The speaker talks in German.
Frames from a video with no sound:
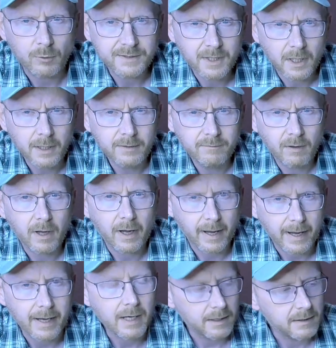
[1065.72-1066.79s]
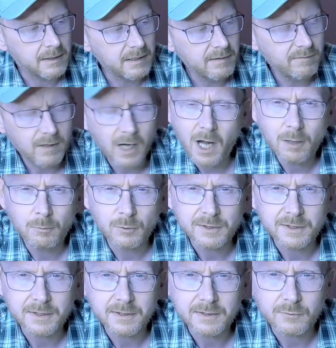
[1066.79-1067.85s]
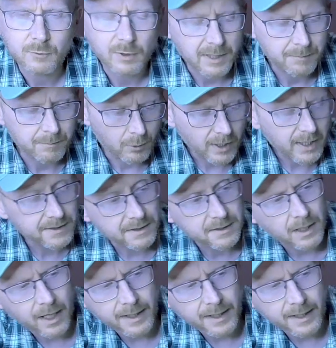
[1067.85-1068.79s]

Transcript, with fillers: Laufzeit war relativ lang, muss ich zugeben. Okay, es sind